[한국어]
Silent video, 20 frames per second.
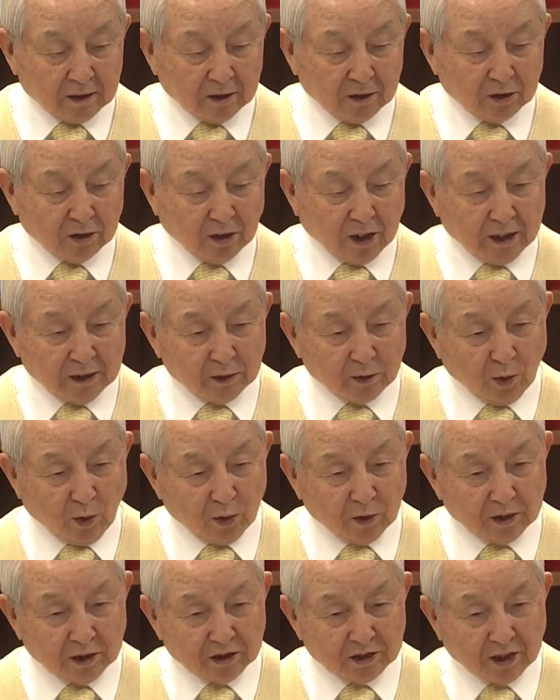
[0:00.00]
그러한
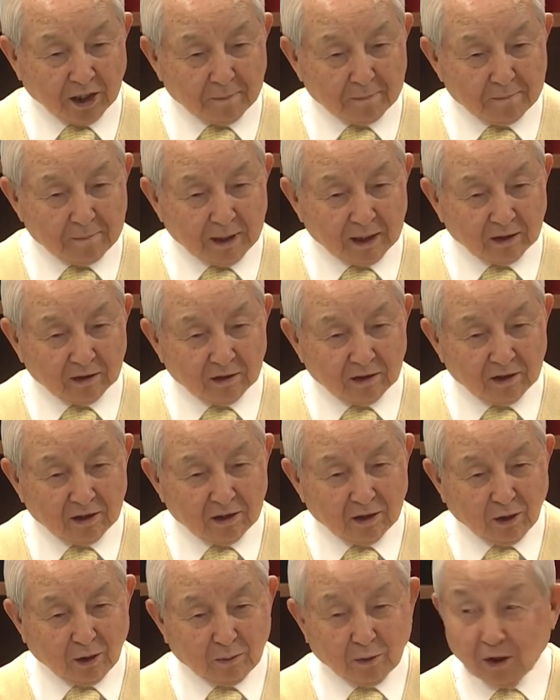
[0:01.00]
로키
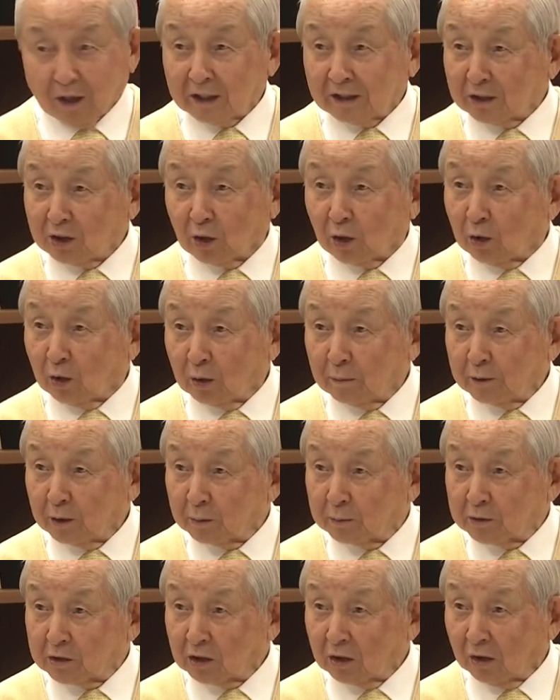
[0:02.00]
산맥을 넘어간 경험이
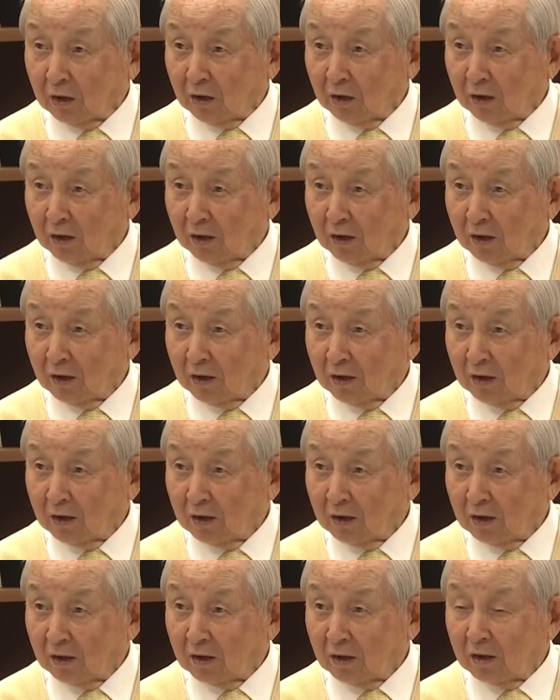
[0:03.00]
없죠. 어,
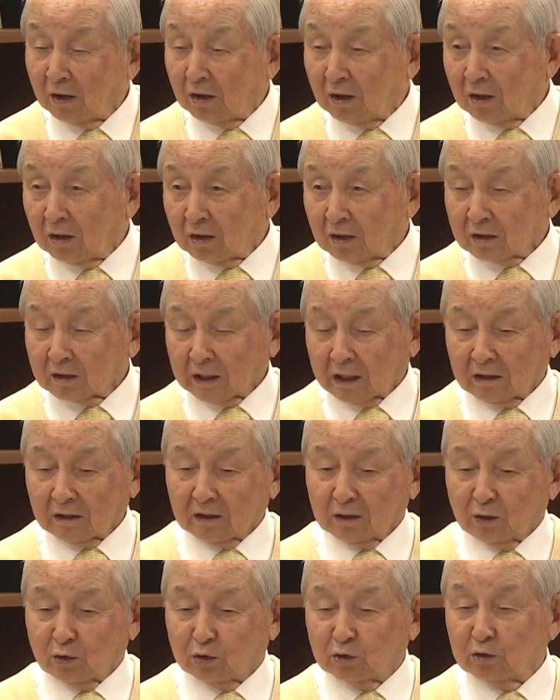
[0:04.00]
그럼요. 네.
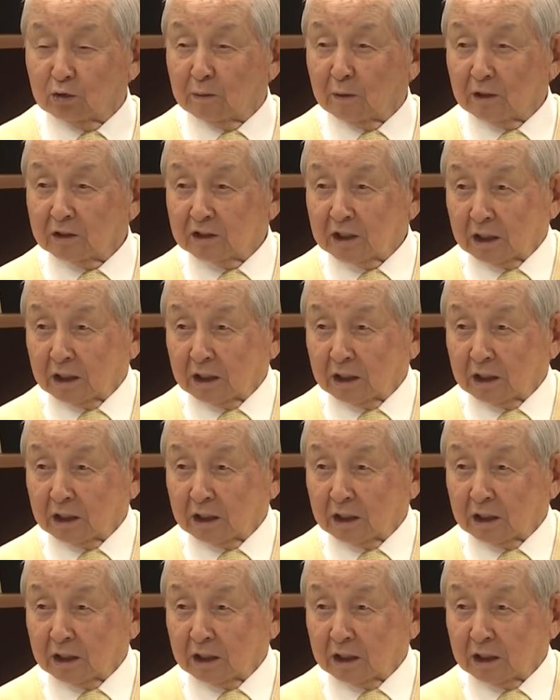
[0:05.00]
나는 두 번